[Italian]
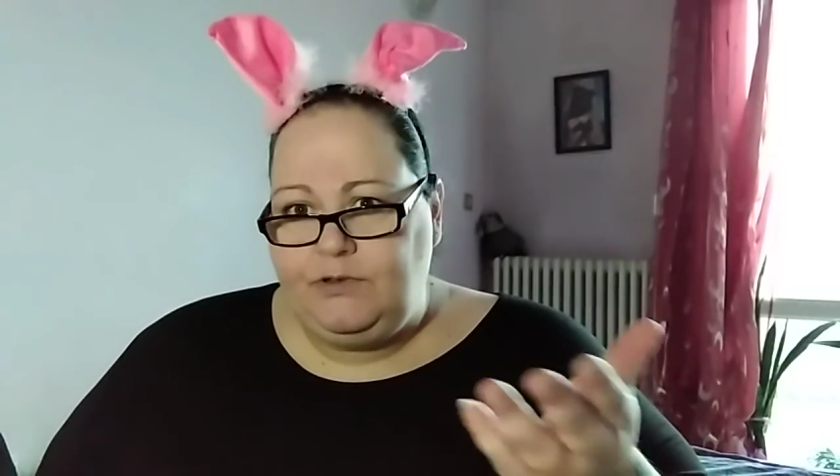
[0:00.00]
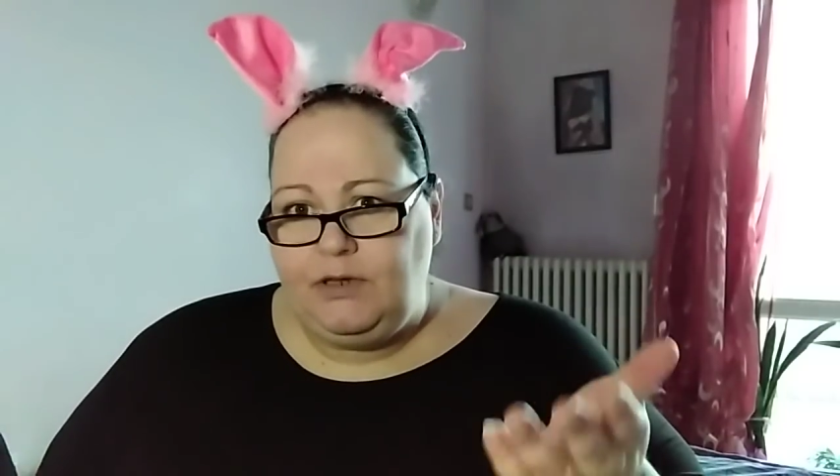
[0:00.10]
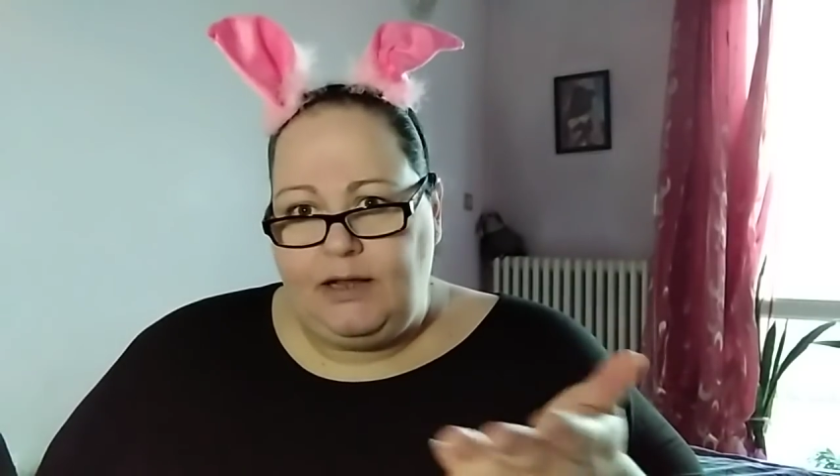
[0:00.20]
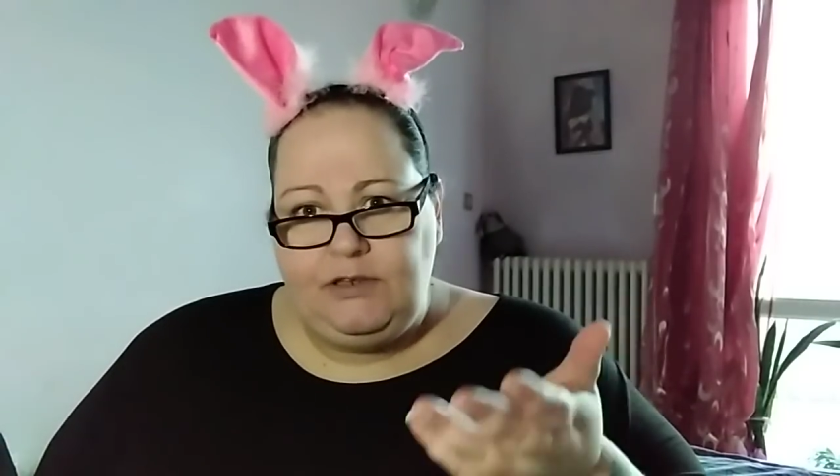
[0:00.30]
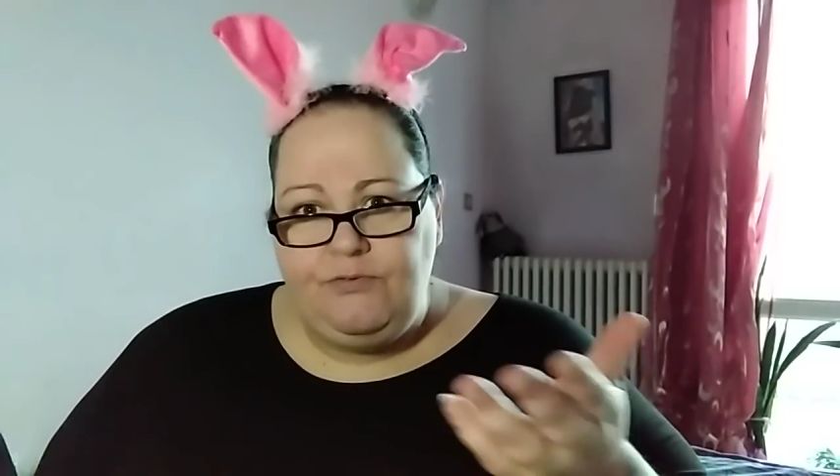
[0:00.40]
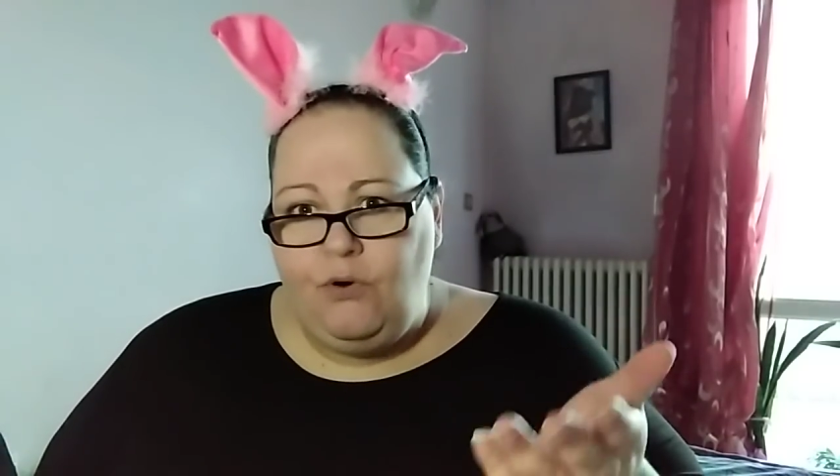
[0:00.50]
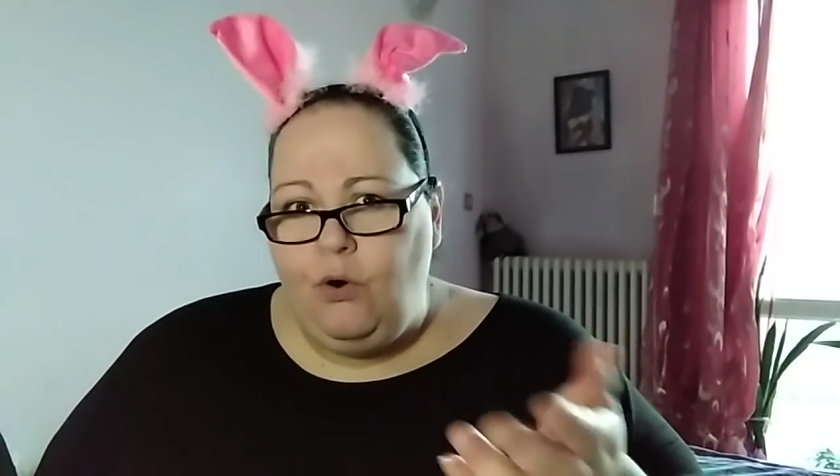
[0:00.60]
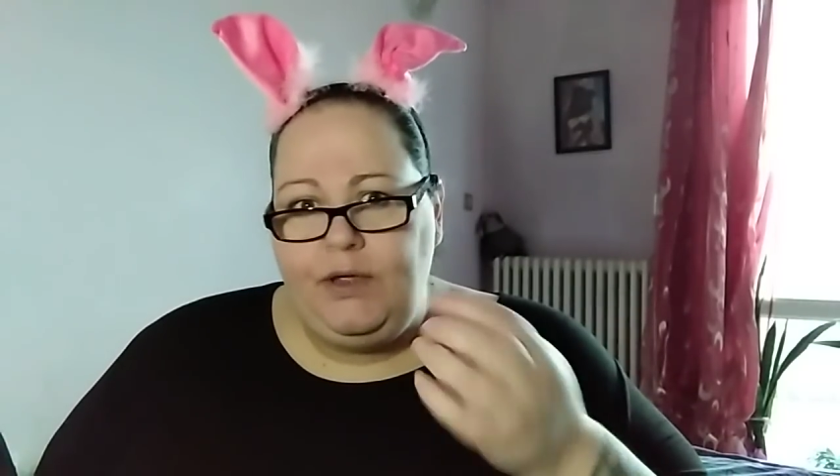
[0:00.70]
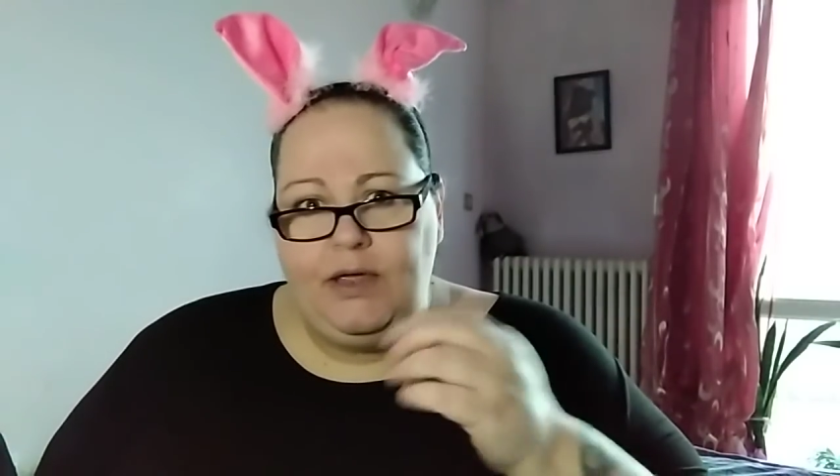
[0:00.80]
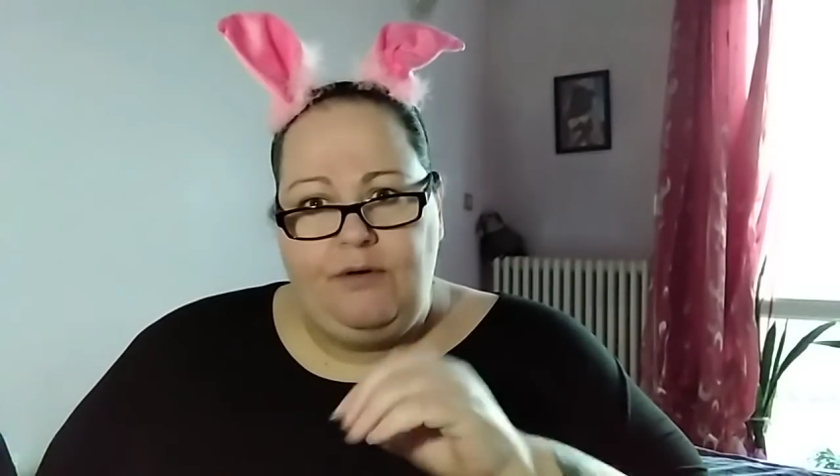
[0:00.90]
tra di
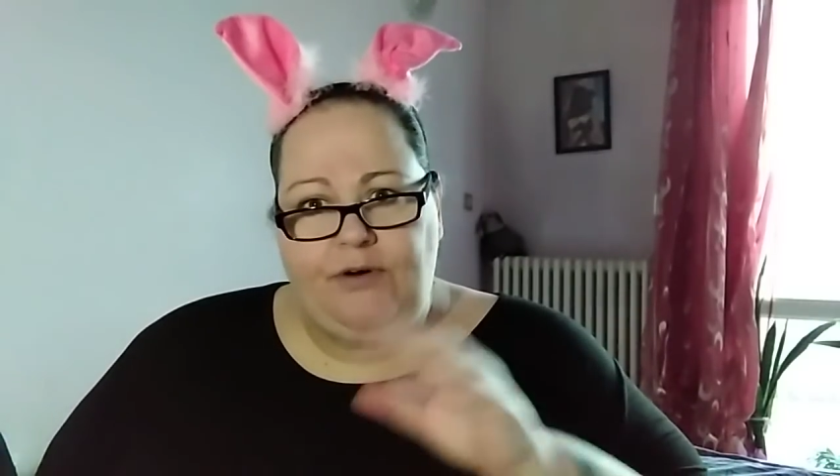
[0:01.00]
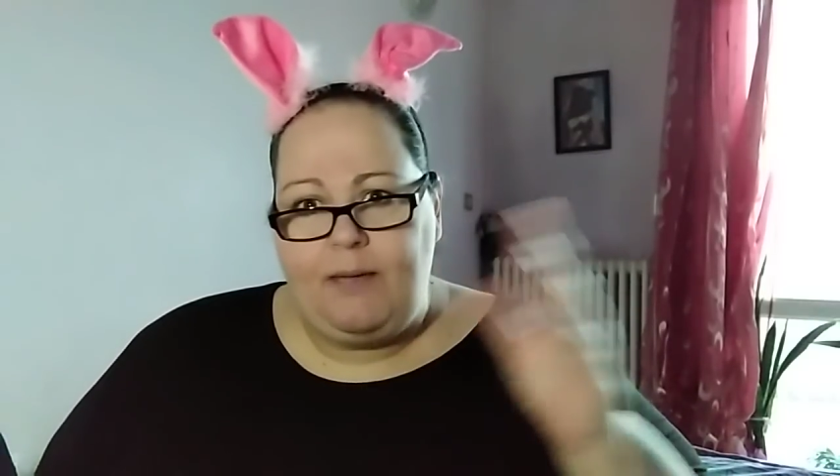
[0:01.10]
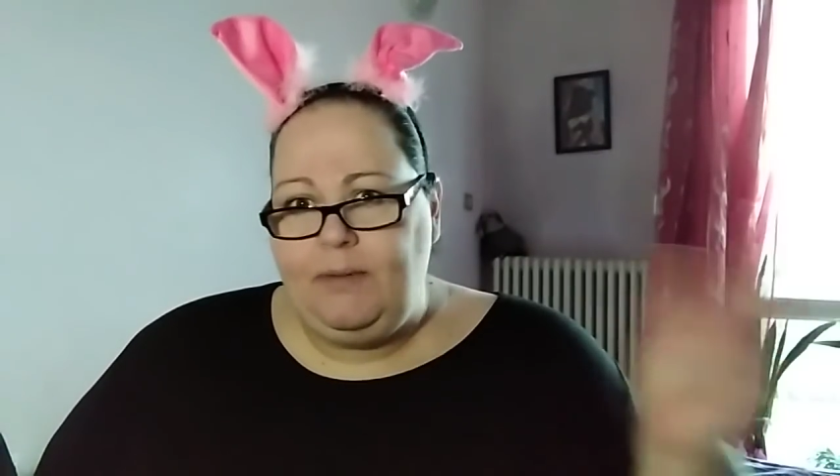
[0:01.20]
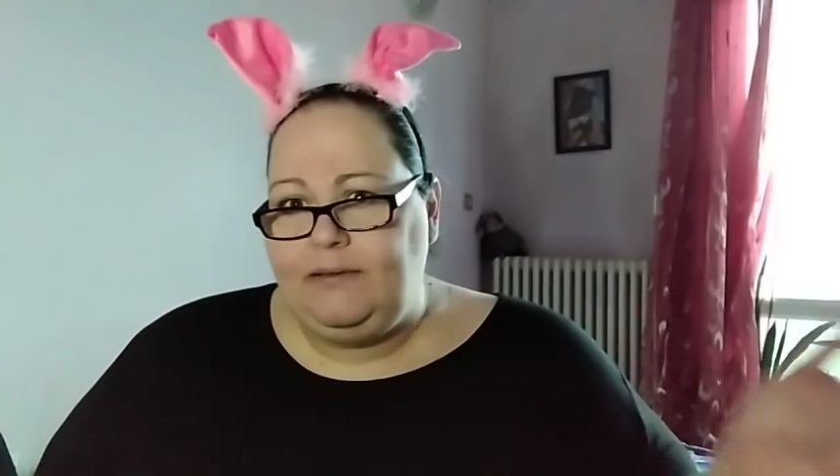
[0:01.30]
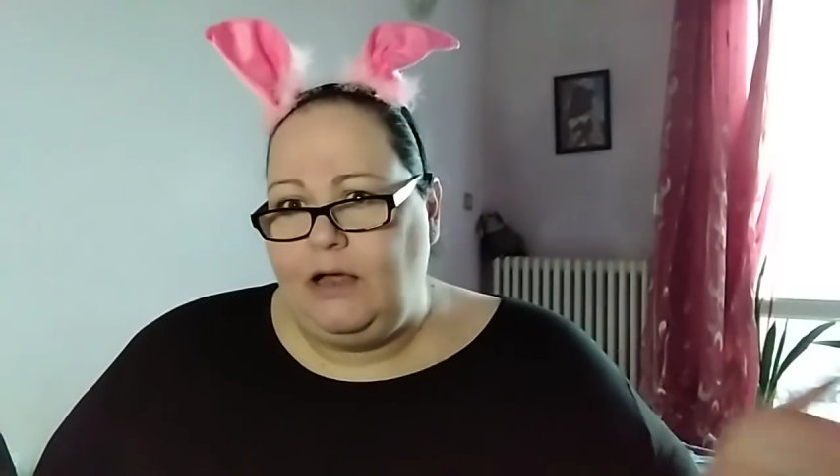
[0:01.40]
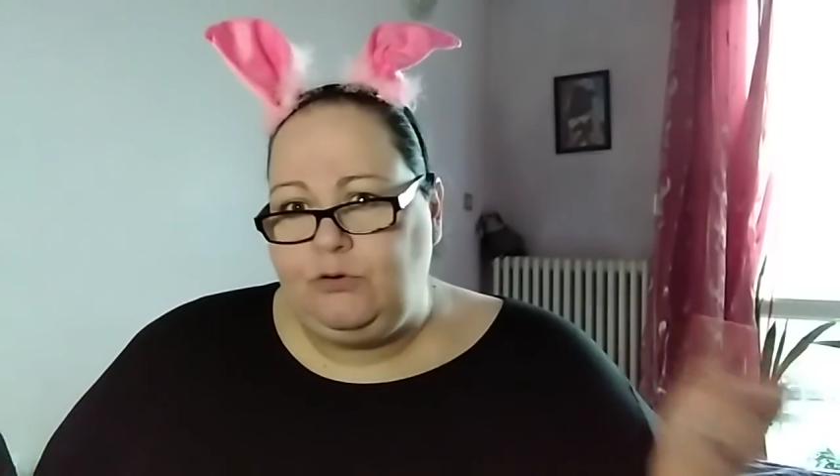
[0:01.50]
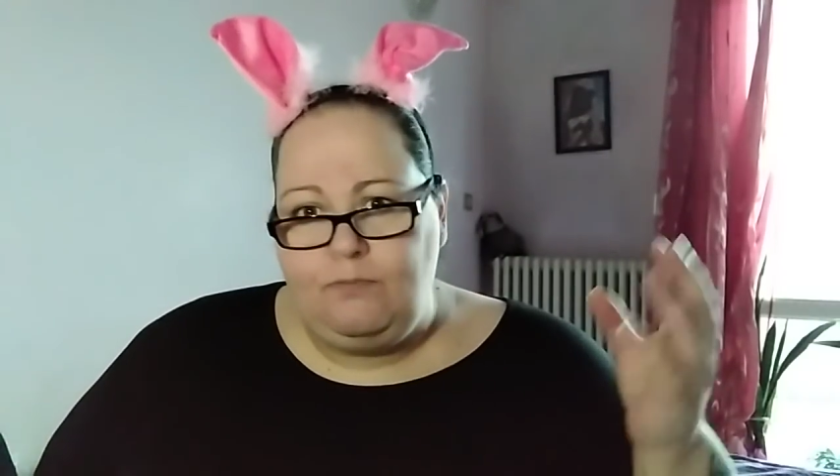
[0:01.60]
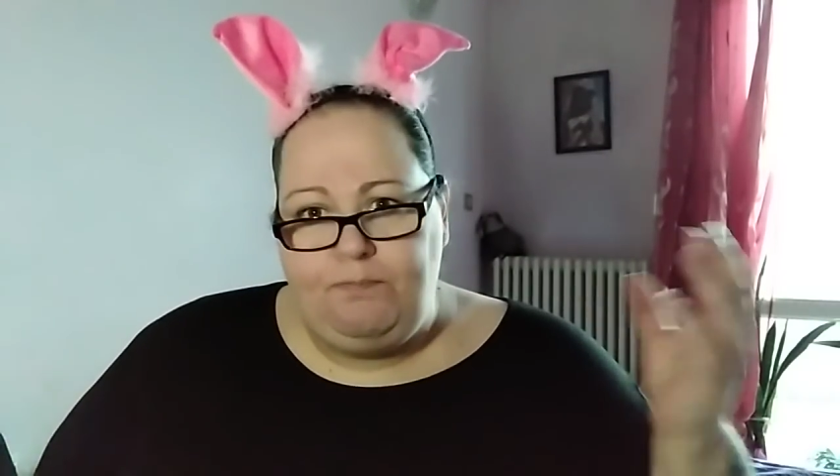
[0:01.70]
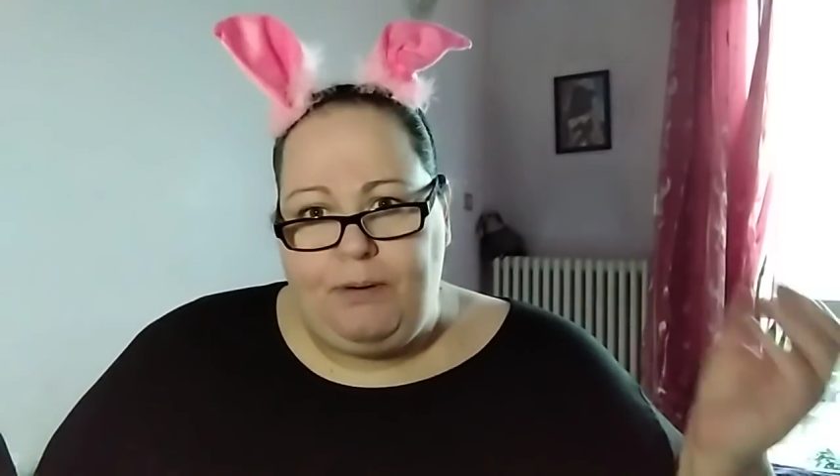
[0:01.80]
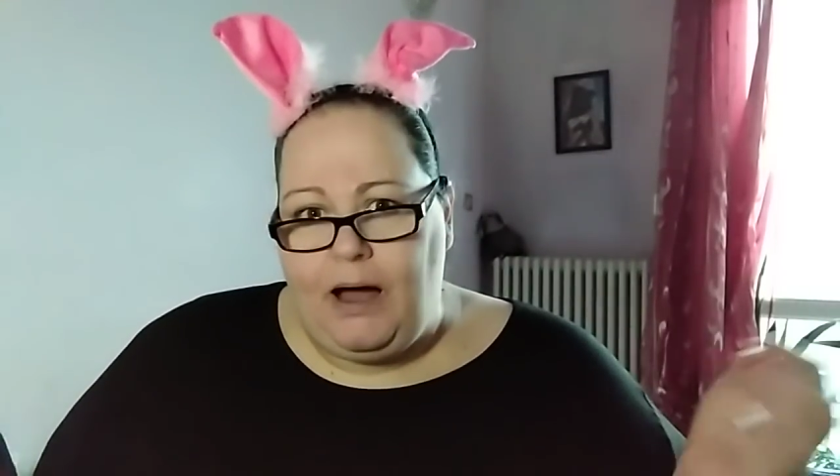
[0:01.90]
voi avrei mandato
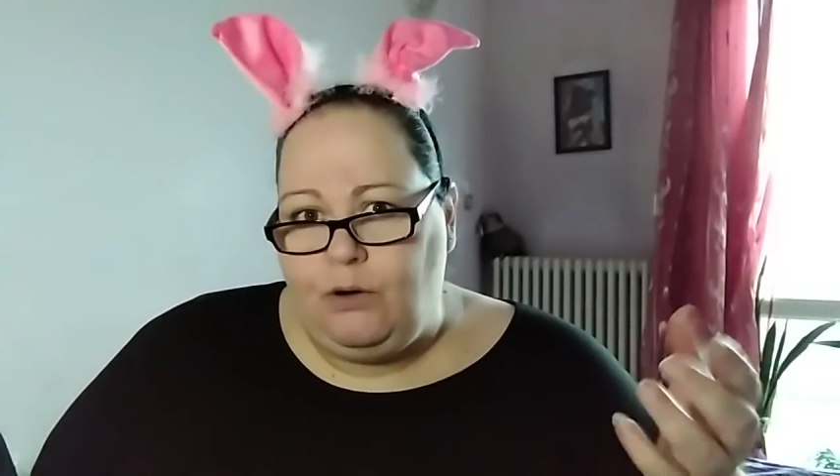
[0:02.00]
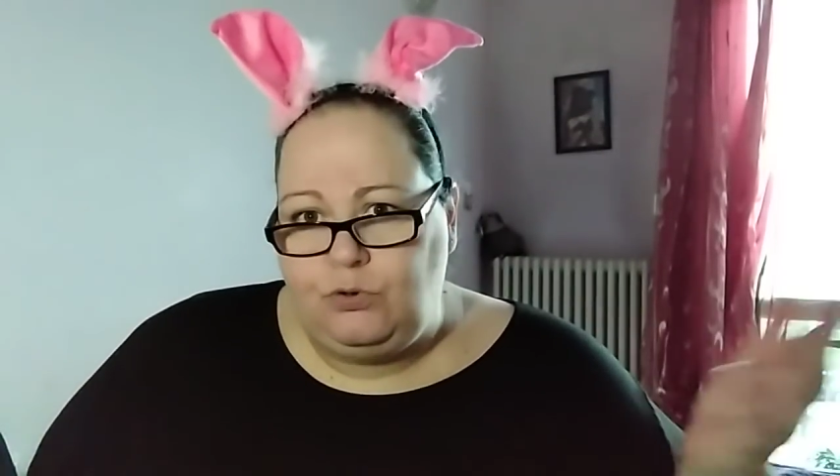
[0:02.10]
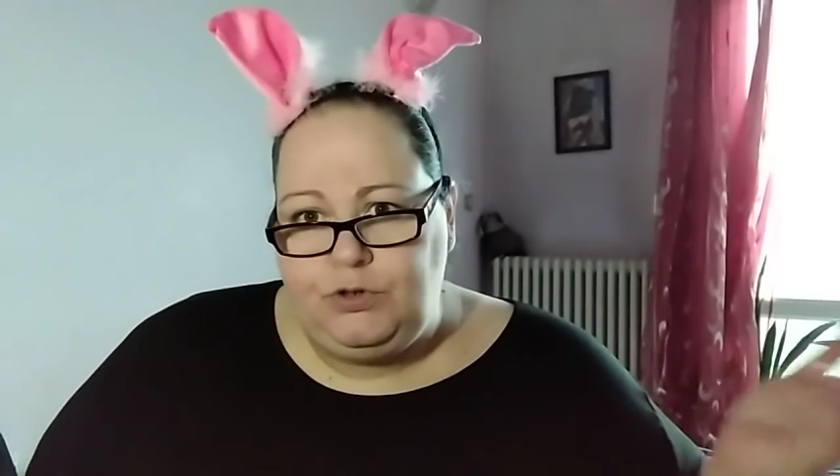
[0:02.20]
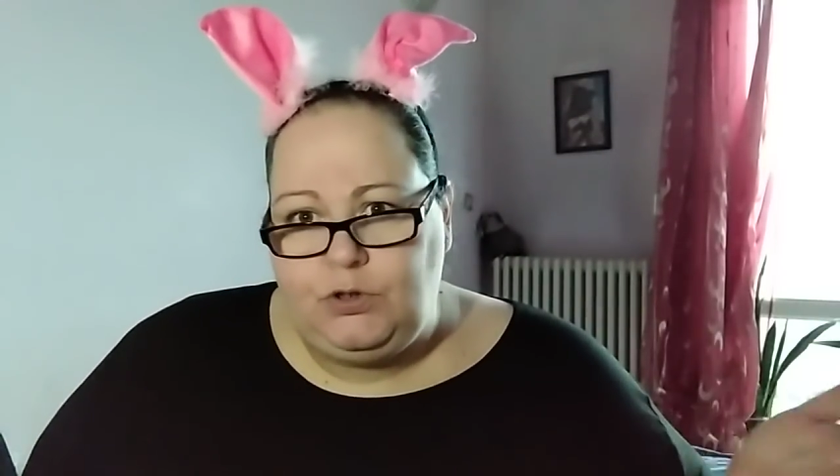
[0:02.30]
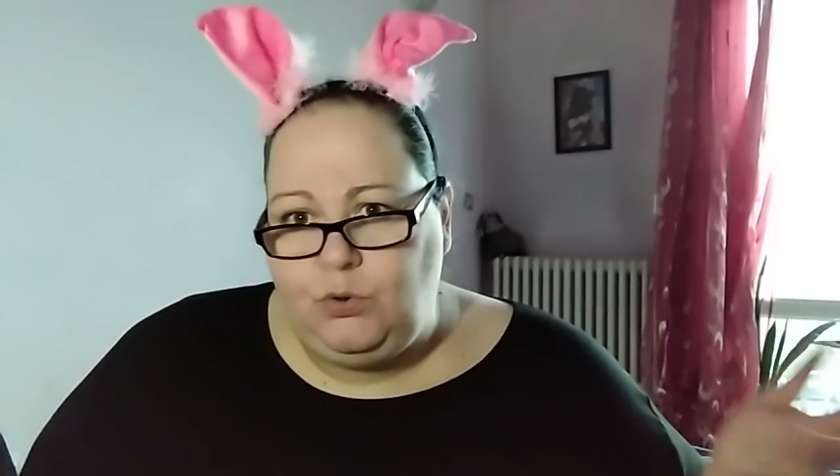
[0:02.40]
un pacco di,